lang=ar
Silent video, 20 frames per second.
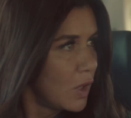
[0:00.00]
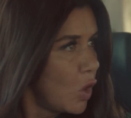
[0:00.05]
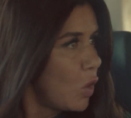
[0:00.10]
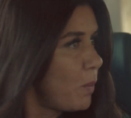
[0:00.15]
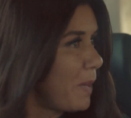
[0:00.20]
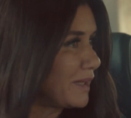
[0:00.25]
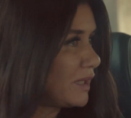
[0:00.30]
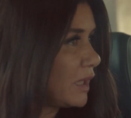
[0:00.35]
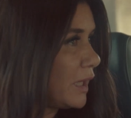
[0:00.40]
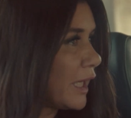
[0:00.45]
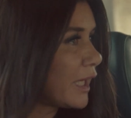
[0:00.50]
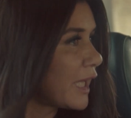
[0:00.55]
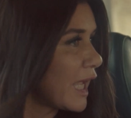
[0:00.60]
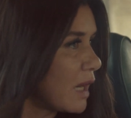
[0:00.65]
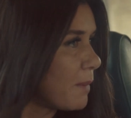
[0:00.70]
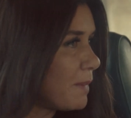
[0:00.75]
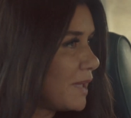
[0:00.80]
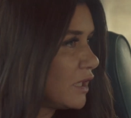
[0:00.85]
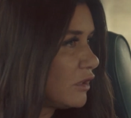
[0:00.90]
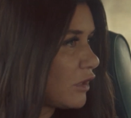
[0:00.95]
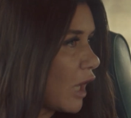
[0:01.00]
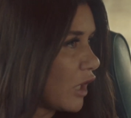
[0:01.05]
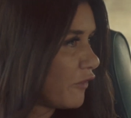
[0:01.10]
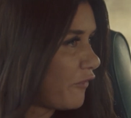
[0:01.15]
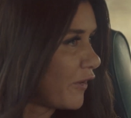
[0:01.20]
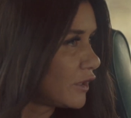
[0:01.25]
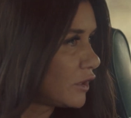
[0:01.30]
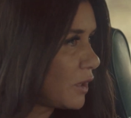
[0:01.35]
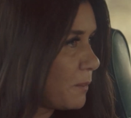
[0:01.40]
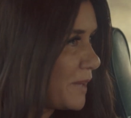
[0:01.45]
وبعدين ايه الكلام اللي انت
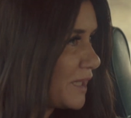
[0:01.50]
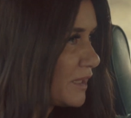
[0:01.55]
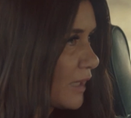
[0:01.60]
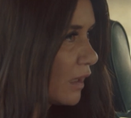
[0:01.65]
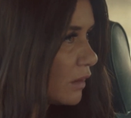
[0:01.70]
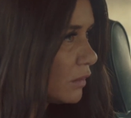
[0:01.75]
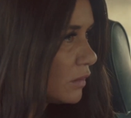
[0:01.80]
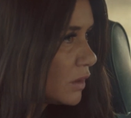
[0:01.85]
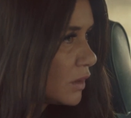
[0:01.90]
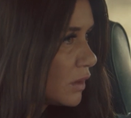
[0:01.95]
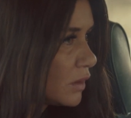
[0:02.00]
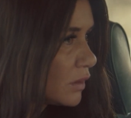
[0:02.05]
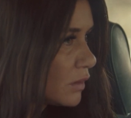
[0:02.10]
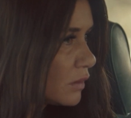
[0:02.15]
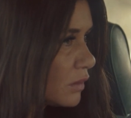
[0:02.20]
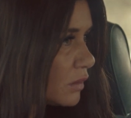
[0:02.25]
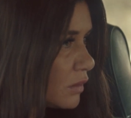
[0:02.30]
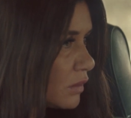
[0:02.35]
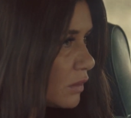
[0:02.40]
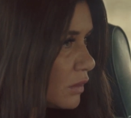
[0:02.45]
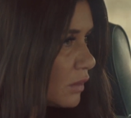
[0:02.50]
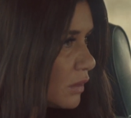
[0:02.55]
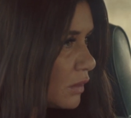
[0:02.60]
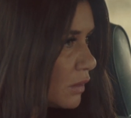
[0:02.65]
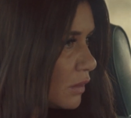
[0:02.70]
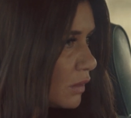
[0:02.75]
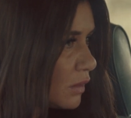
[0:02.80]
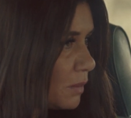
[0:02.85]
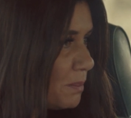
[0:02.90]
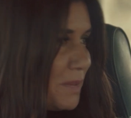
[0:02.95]
هلفطت بيه ده
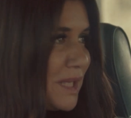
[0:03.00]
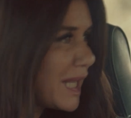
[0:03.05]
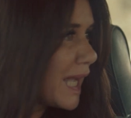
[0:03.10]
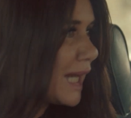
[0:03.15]
مين